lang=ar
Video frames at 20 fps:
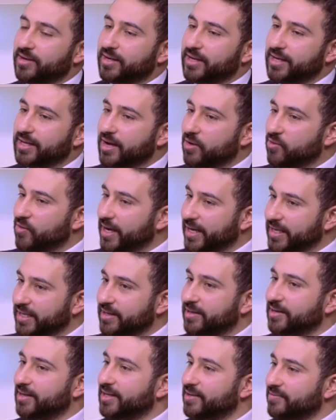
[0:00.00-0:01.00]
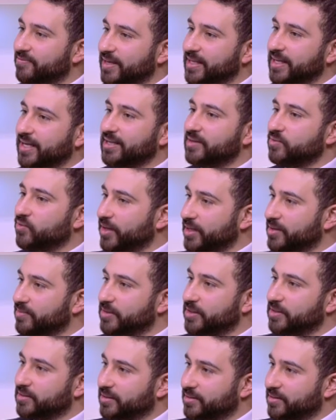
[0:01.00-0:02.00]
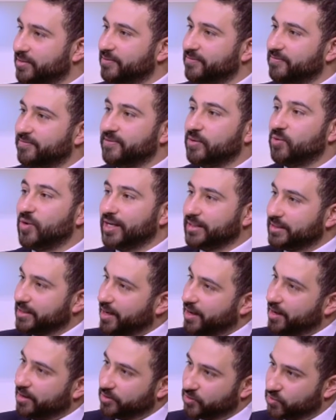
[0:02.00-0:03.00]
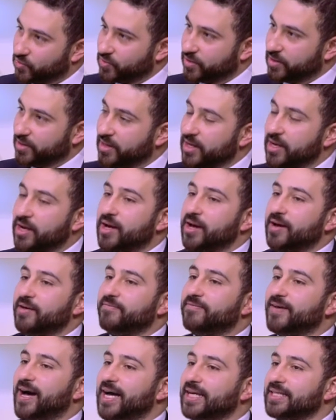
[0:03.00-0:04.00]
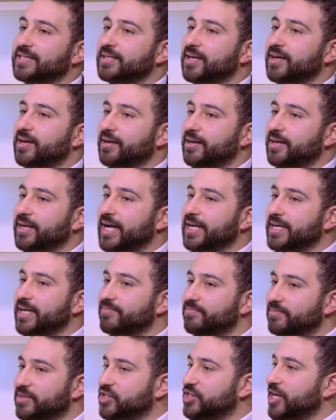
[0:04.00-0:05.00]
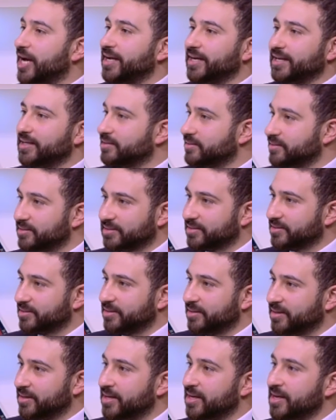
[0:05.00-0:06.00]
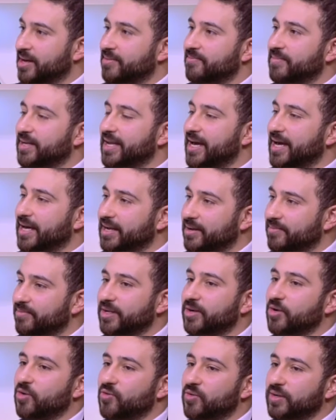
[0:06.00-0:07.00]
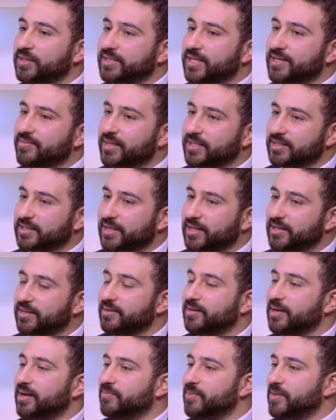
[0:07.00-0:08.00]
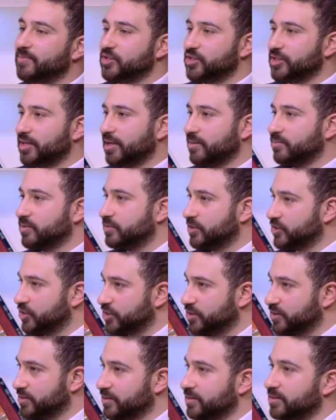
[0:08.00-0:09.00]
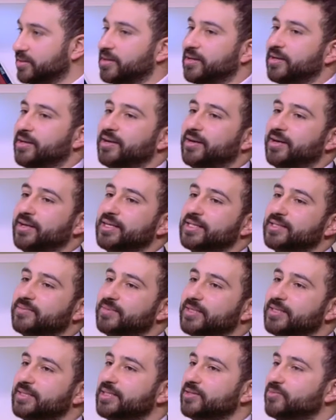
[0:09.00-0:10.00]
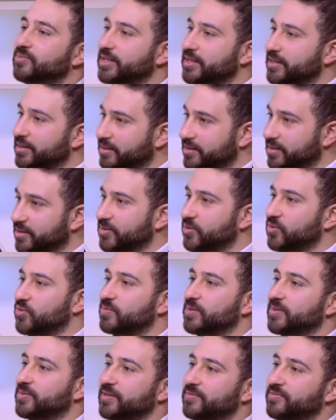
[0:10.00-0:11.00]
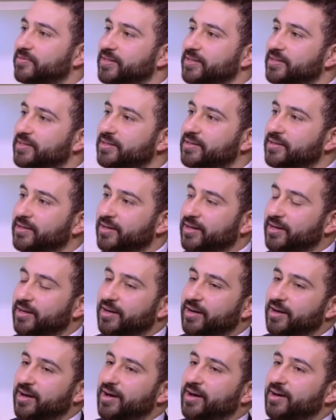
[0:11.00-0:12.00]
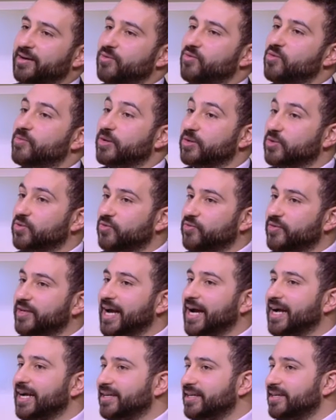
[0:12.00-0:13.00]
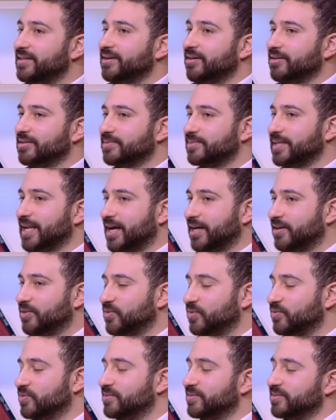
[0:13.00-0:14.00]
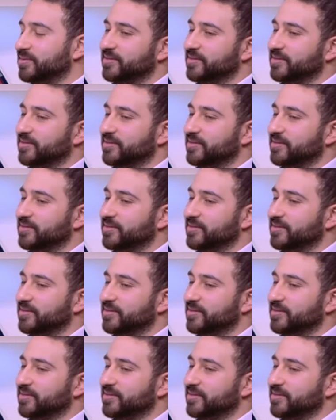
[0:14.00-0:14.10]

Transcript: الاوعيه اللي اتفتحت واحنا بنقطع في آه. وقتها على طول مم. فحتى العيان مش هيحس بالالم اللي هو زي مثلا اما بنشتغل بمشرط لازم ندي دينج وبيبقى فيه اه طبعا وبرده في عيانين غصب عنه